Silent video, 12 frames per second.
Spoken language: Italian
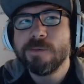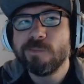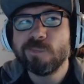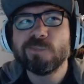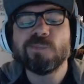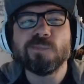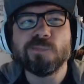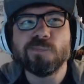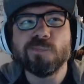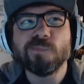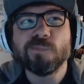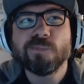
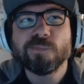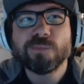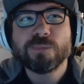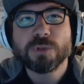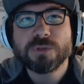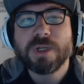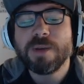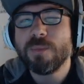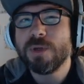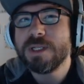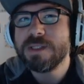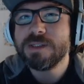Hmm,
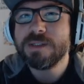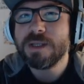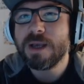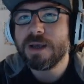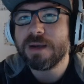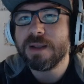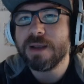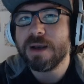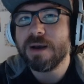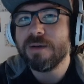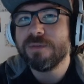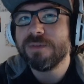potremmo iniziare
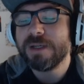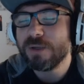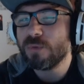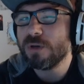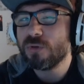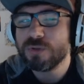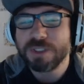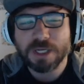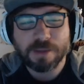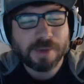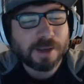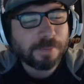a fare
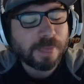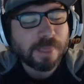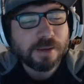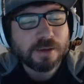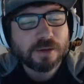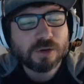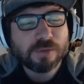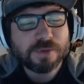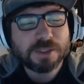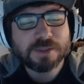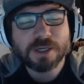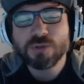qualcosina, ma come
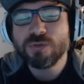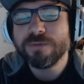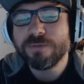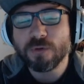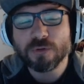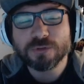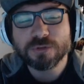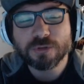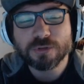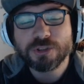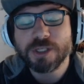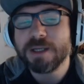vedete laggiù in
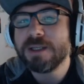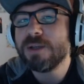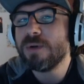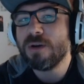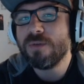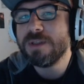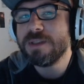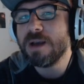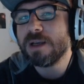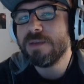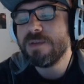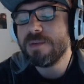fondo c'è anche una novità che vi